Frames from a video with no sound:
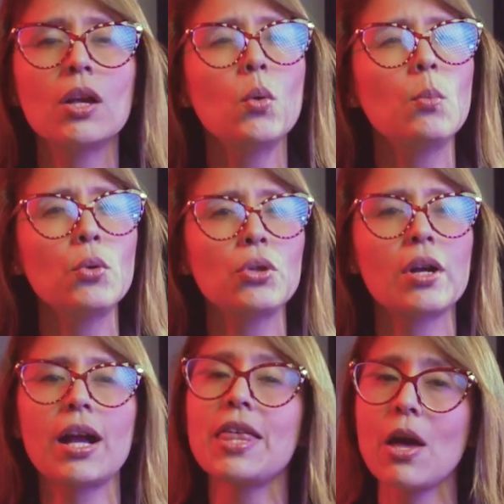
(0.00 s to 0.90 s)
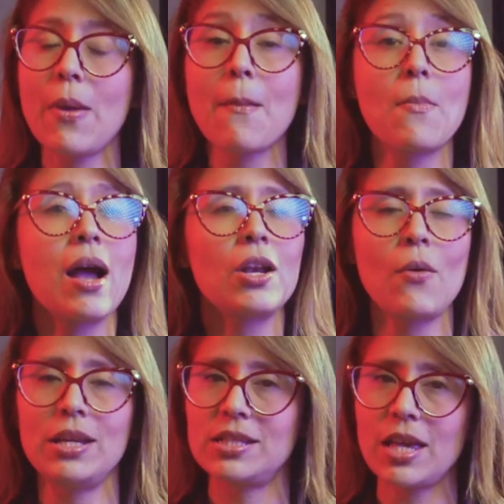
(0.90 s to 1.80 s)
en un mundo cada vez más
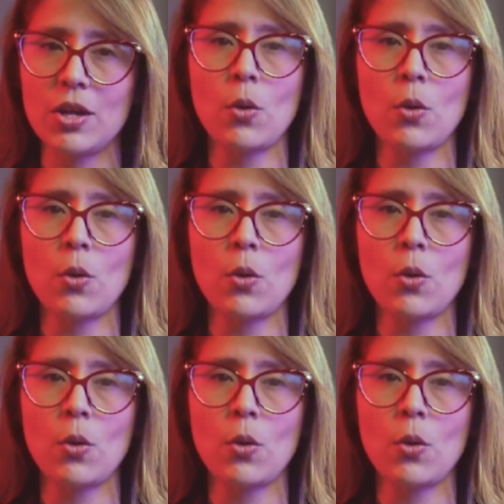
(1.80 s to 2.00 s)
globalizado y